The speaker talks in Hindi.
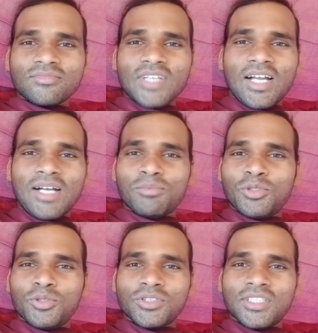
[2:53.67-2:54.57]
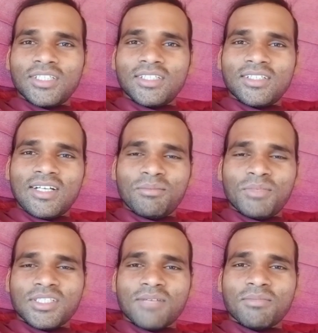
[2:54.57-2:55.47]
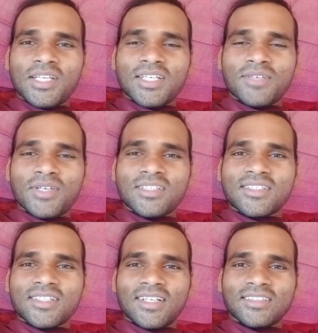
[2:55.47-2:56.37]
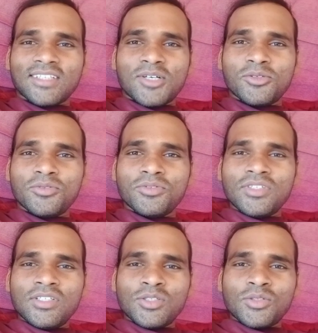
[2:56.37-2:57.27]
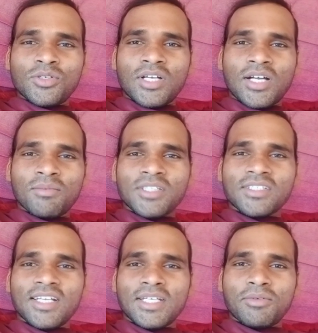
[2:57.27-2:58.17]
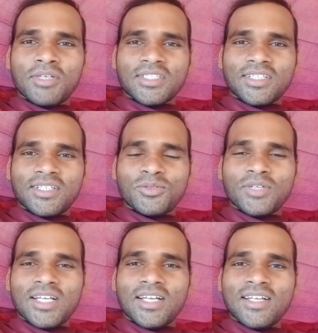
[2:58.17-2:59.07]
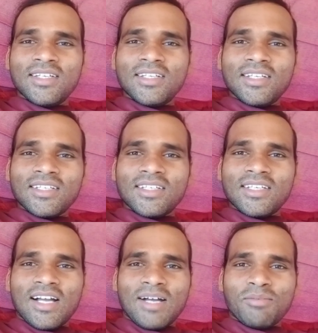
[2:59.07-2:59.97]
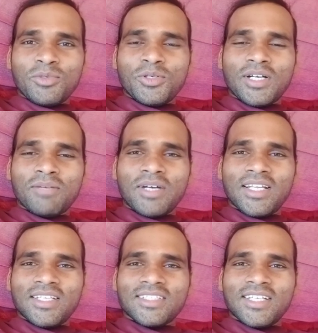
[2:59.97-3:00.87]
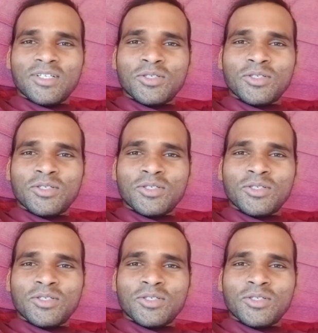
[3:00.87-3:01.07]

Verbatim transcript: आप लोगों से हमेशा मैं रिक्वेस्ट करता हूँ तो हमेशा रिक्वेस्ट करूँगा कि आप लोग हमारे चैनल को